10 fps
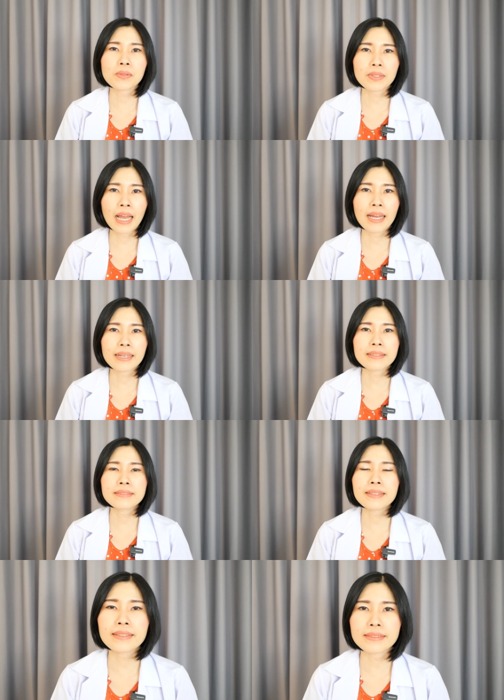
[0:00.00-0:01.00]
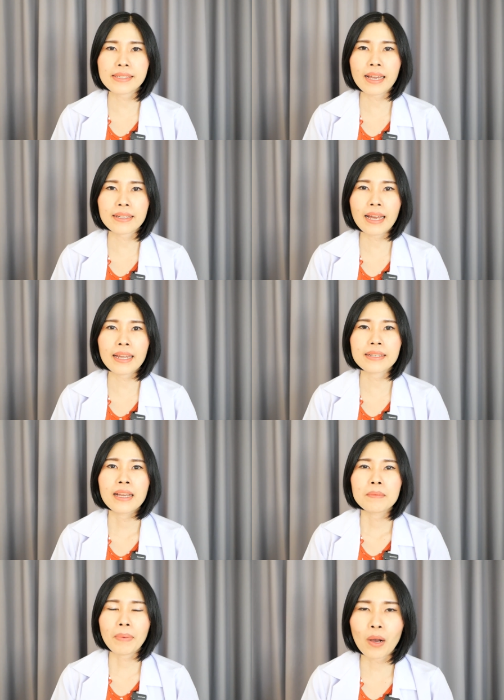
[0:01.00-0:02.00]
2.5นั้นเกิดจากการ
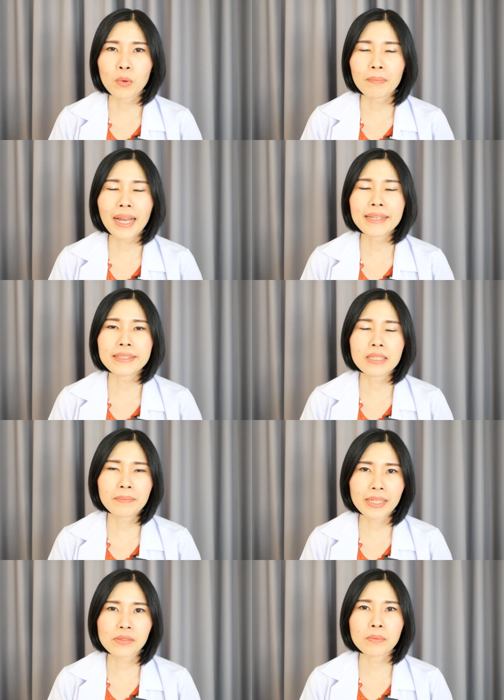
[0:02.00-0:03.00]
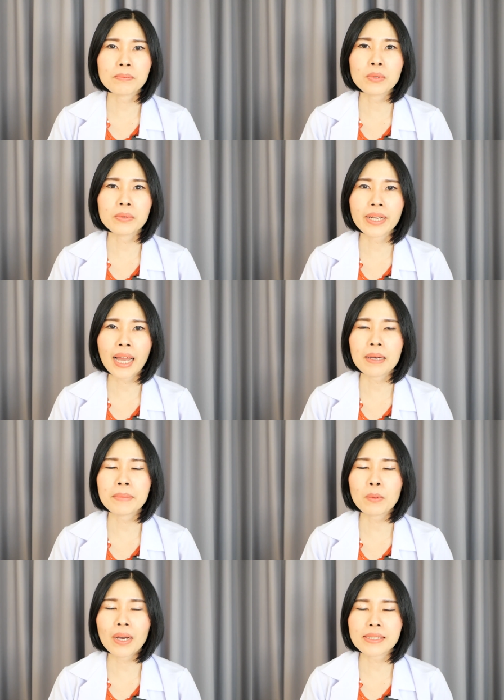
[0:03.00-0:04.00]
เผาไหม้ที่ไม่สมบูรณ์นะคะ
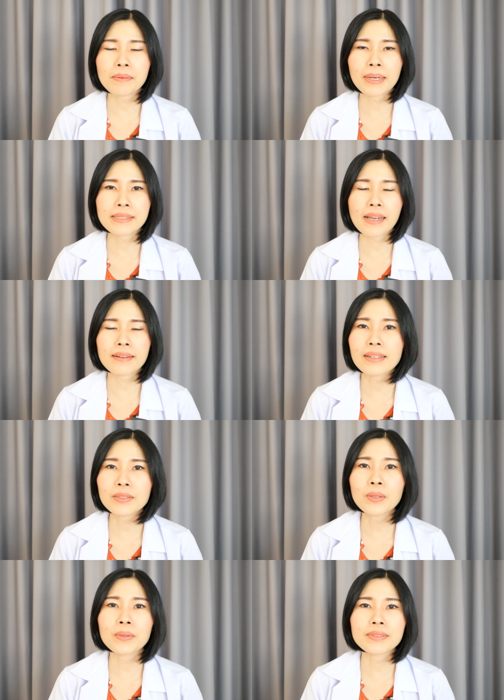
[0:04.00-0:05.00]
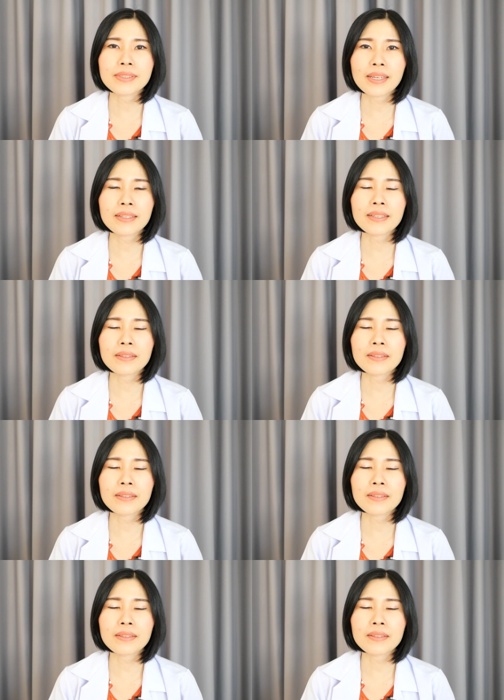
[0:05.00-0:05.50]
ไม่ว่าจะมาจากเครื่องยนต์ เช่น